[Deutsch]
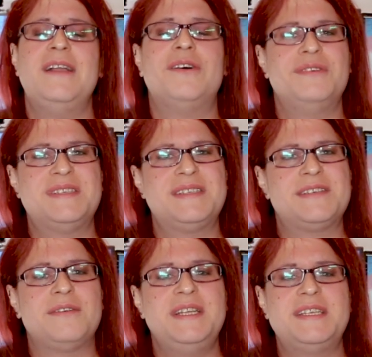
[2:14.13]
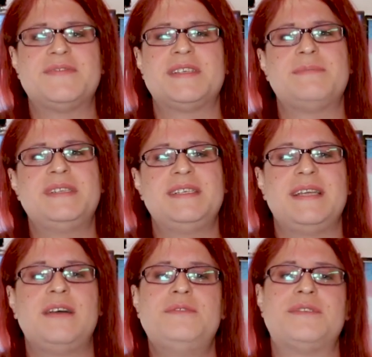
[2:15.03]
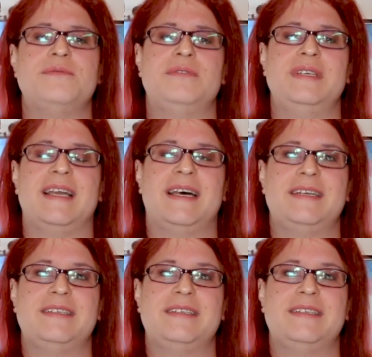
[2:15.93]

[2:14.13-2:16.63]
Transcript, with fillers: Und es ist auch nichts, was man sich aussuchen kann.